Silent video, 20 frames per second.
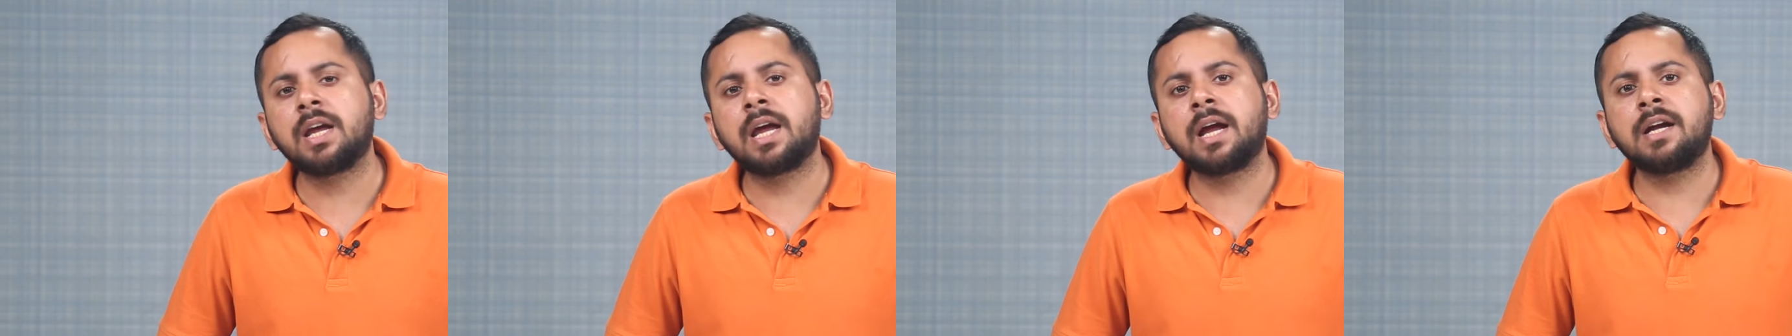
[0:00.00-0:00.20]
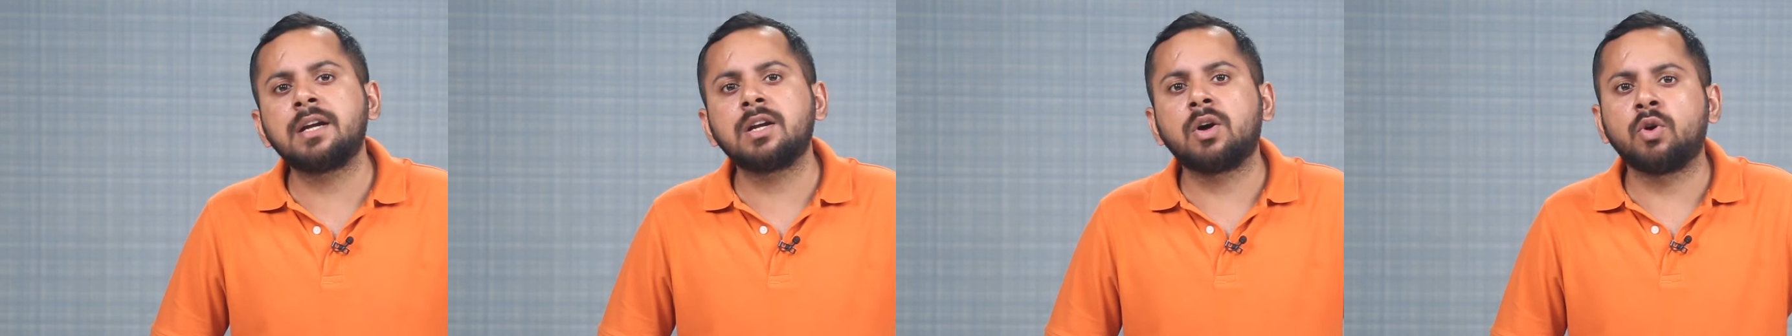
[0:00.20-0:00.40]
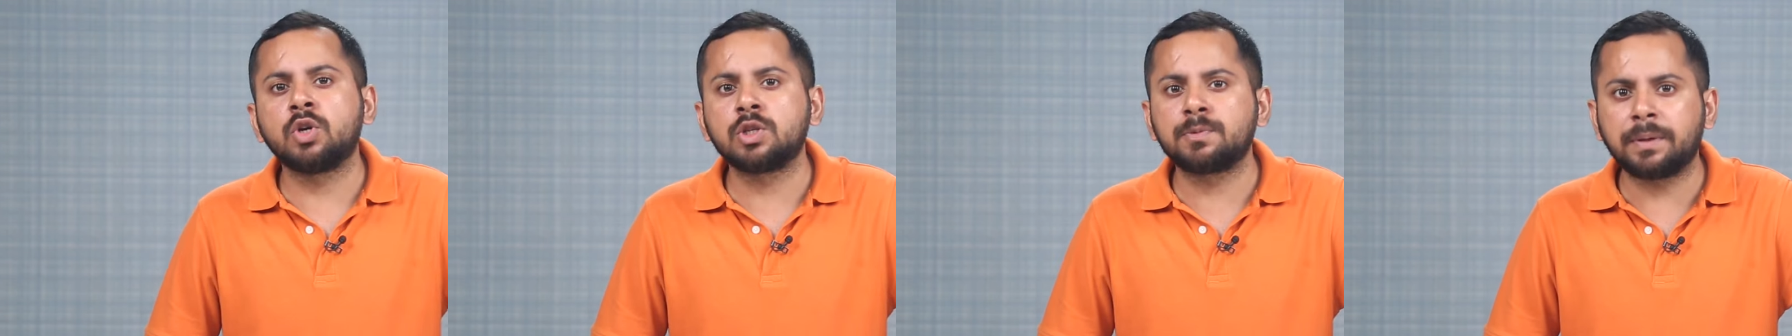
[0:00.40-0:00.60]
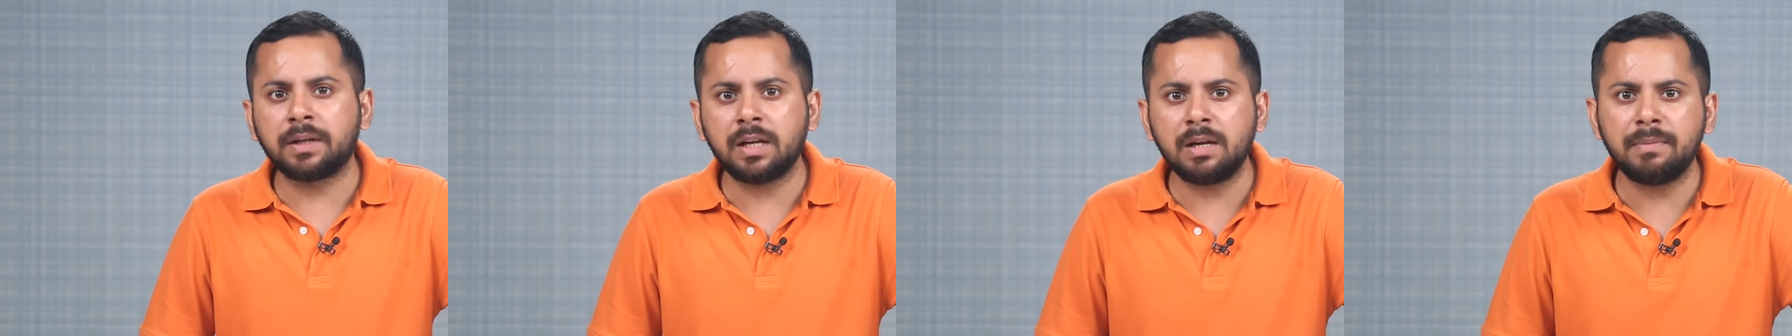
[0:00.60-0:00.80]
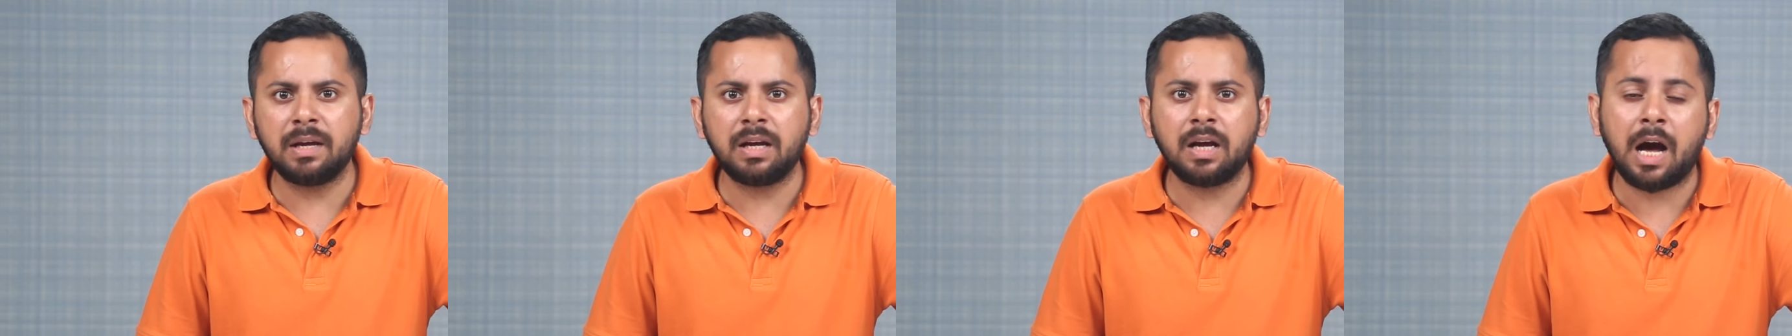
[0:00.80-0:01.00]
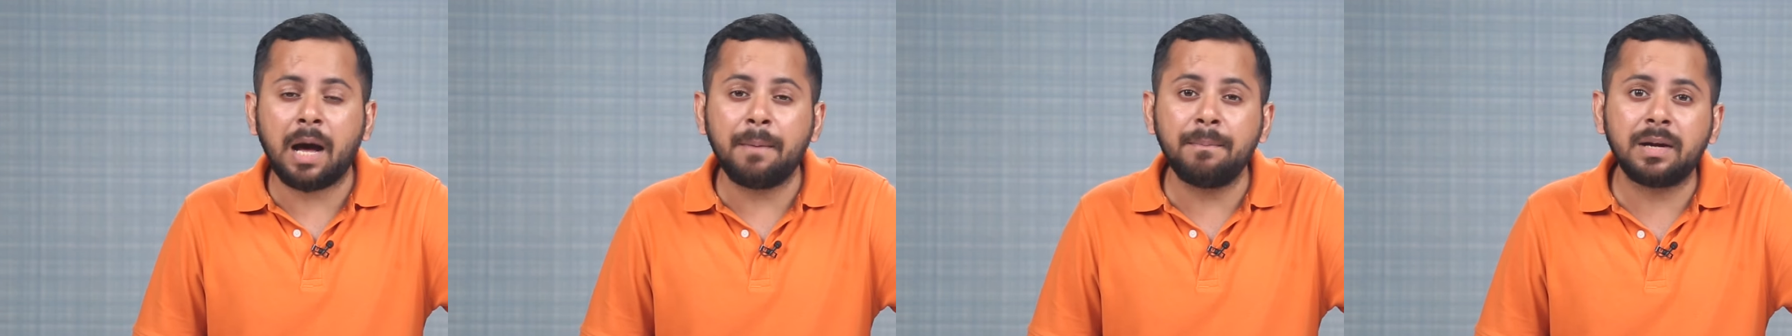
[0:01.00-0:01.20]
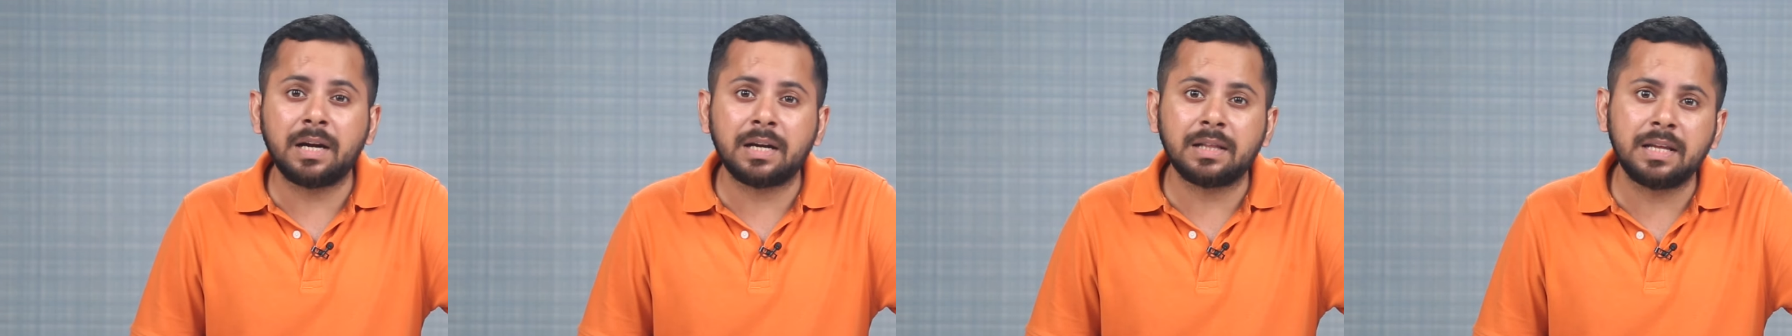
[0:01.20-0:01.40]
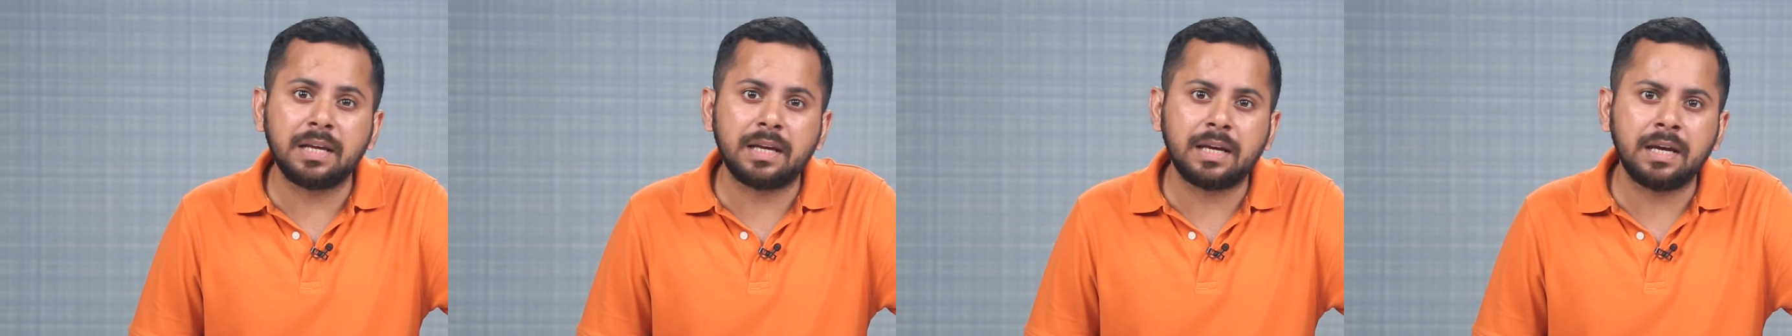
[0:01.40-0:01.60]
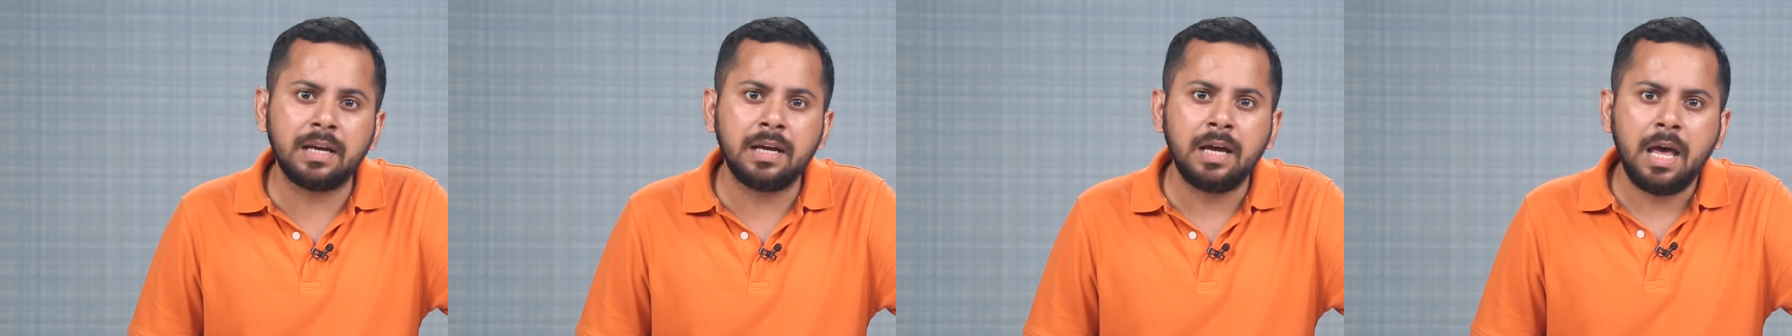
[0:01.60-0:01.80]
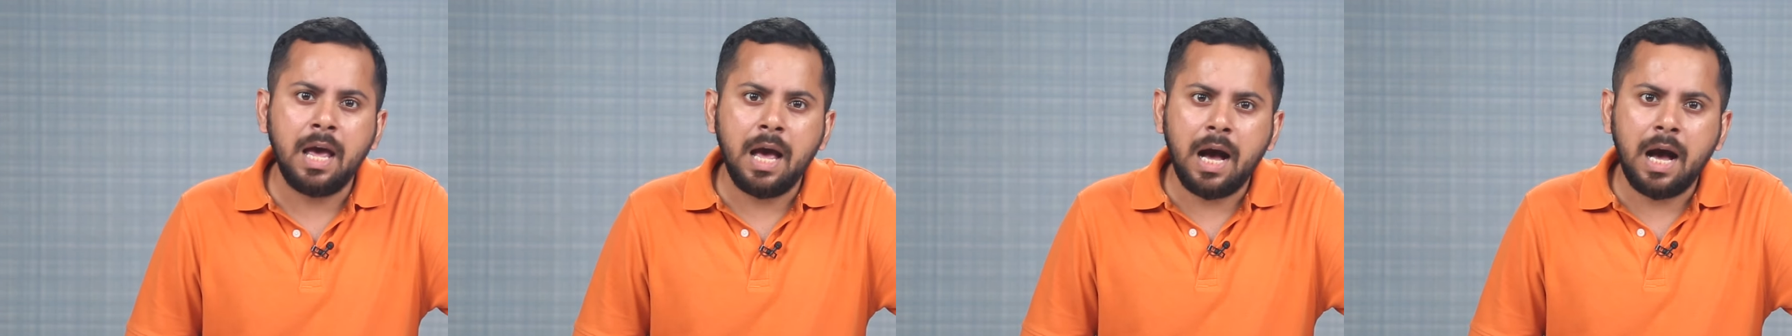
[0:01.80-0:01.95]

एंड हॉस्पिटल में काम करने के